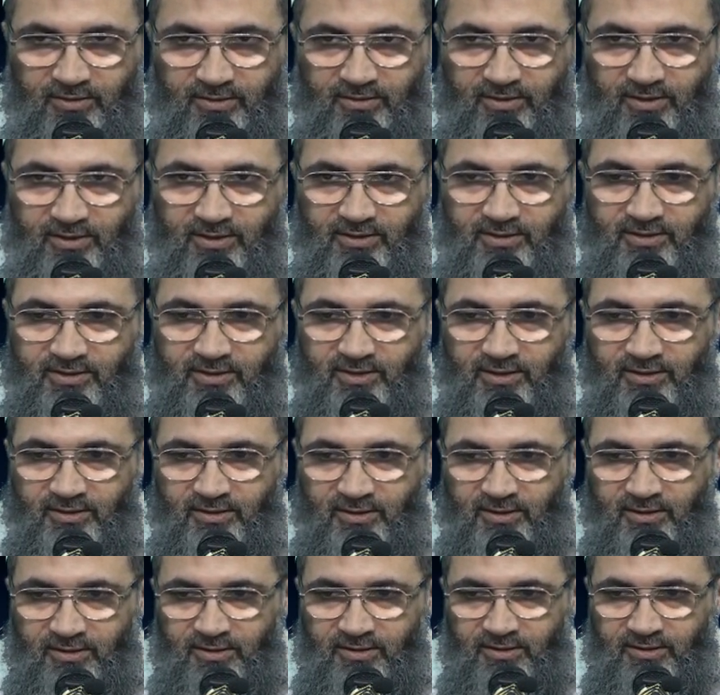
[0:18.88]
ذلك
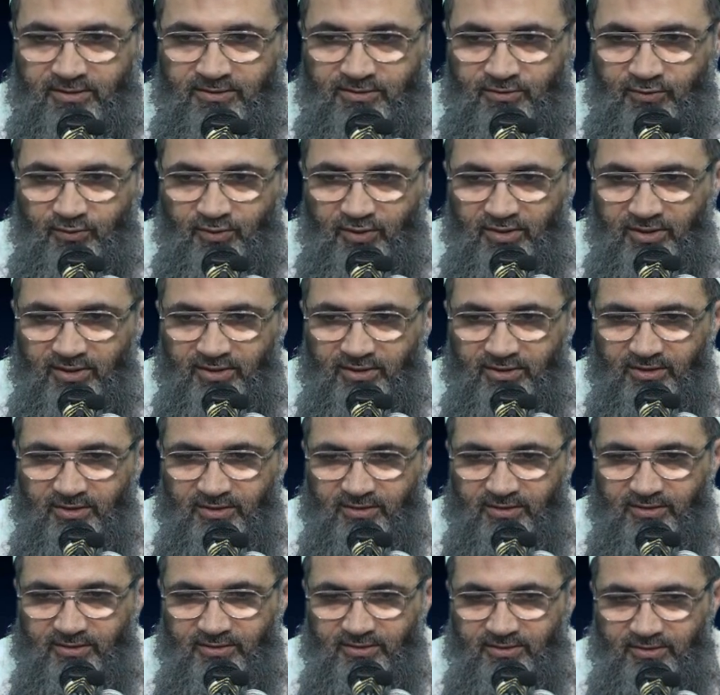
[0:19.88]
أن هذا
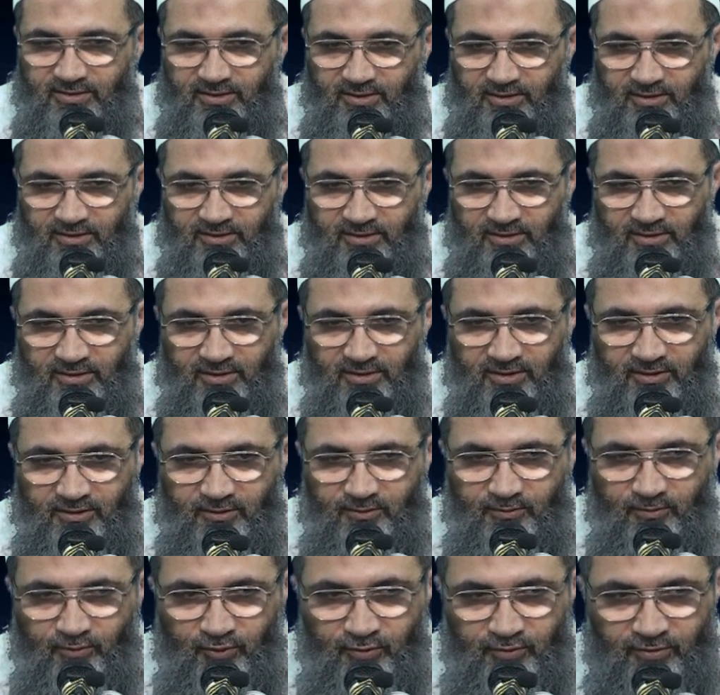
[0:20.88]
السؤال كان
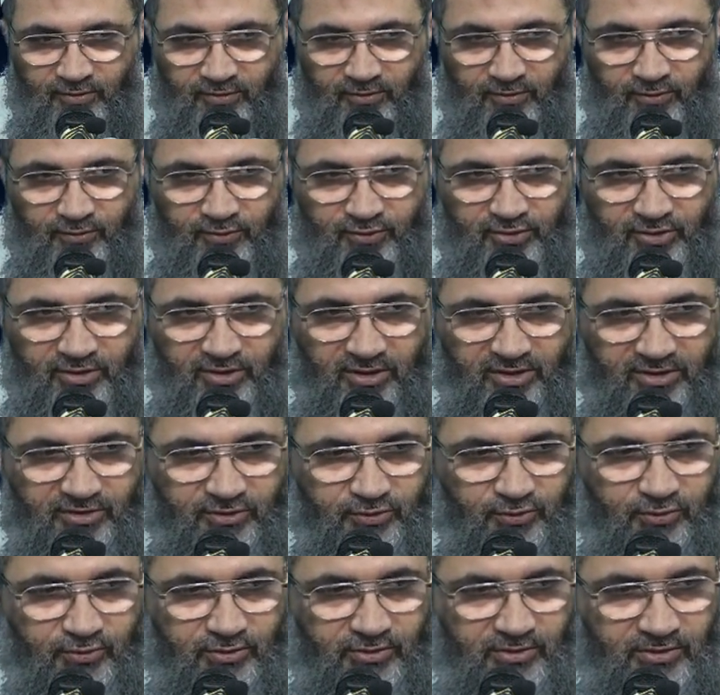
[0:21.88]
منذ
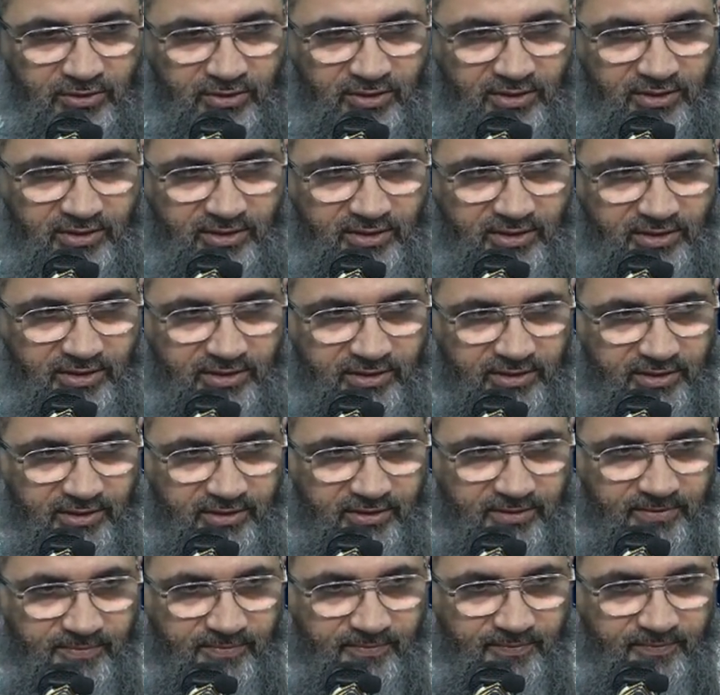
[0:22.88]
أشهر
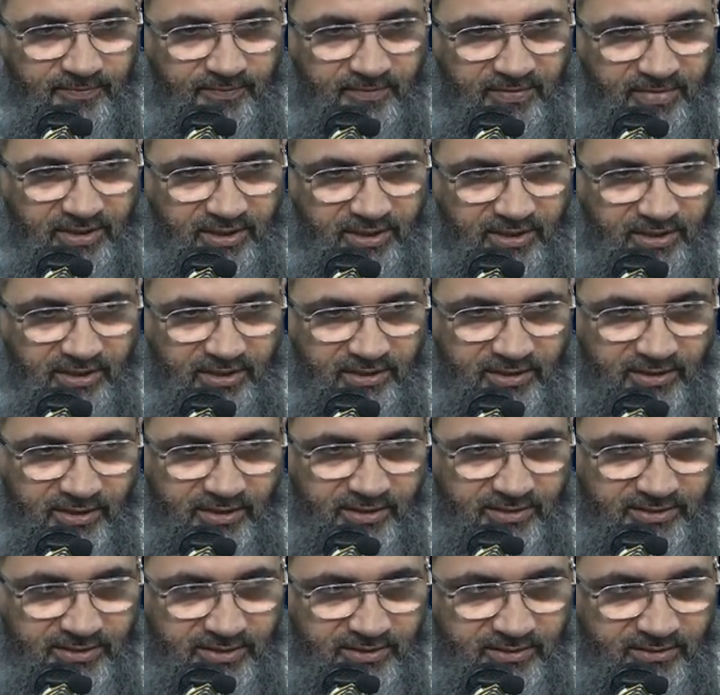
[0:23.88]
قلائل كان
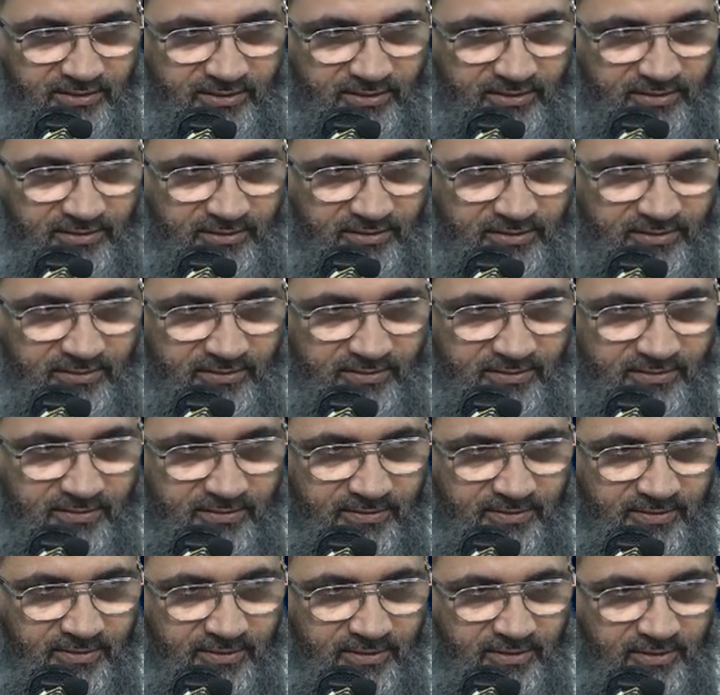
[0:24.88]
يسيرا
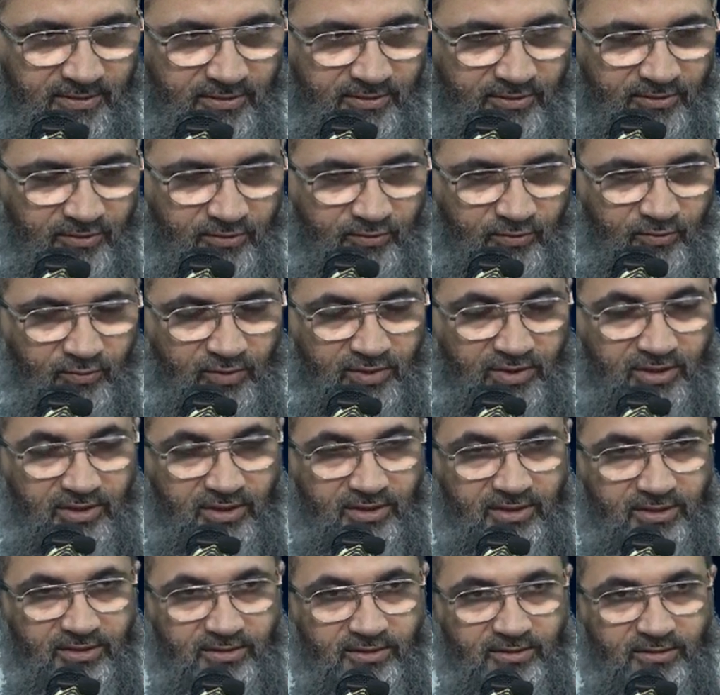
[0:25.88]

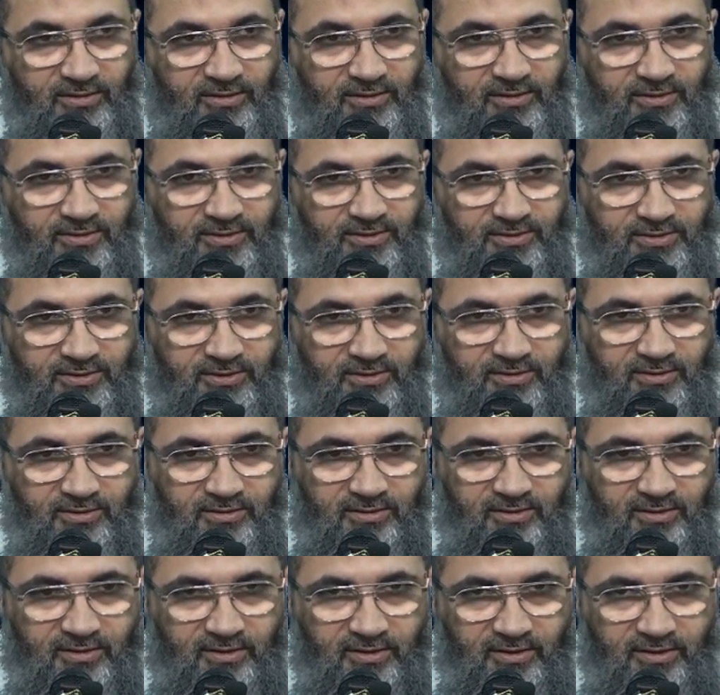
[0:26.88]
والآن
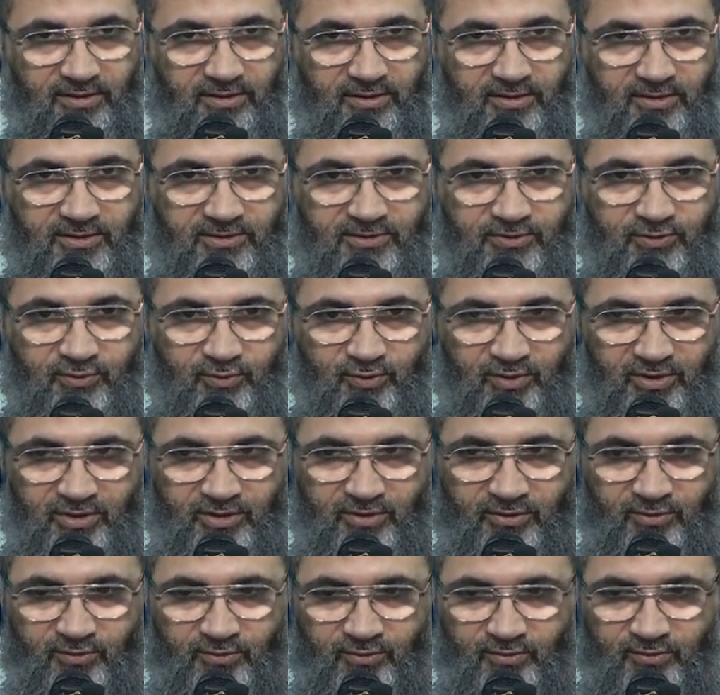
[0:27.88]
صار هذا
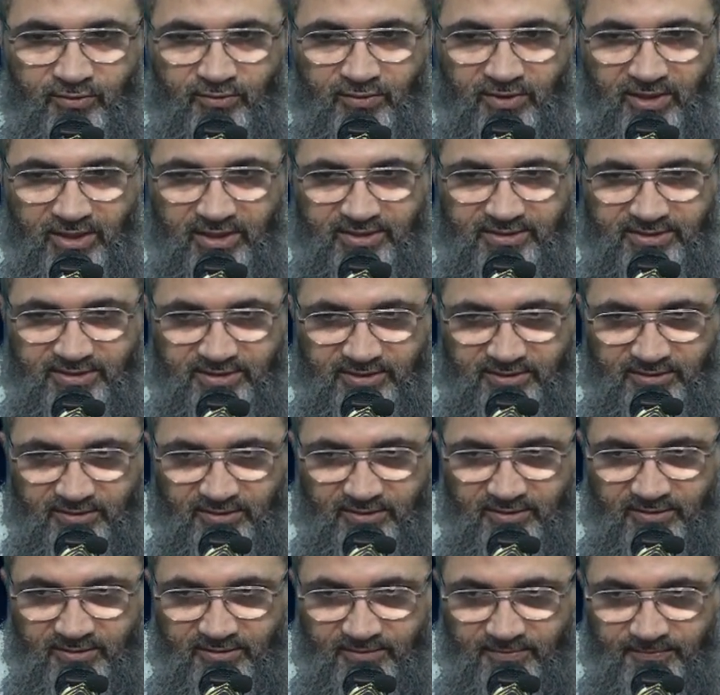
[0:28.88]
السؤال
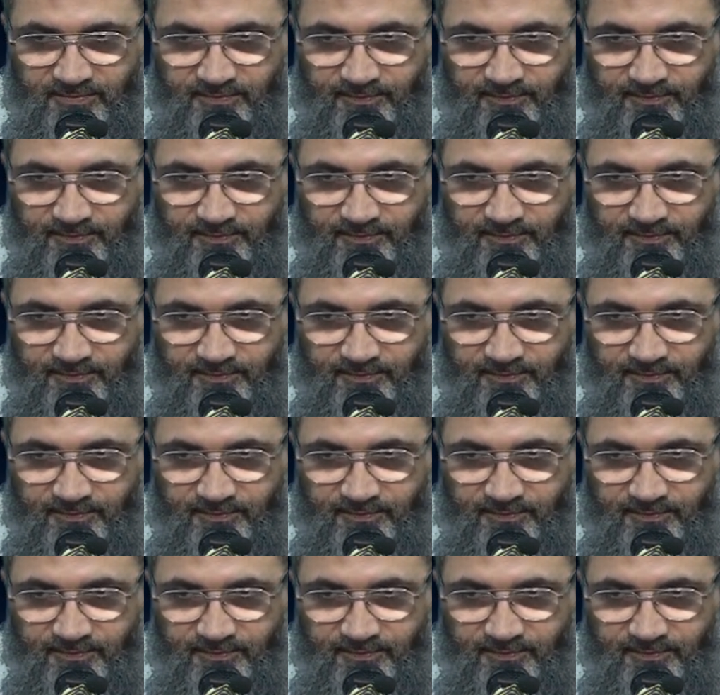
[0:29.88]
عسيرا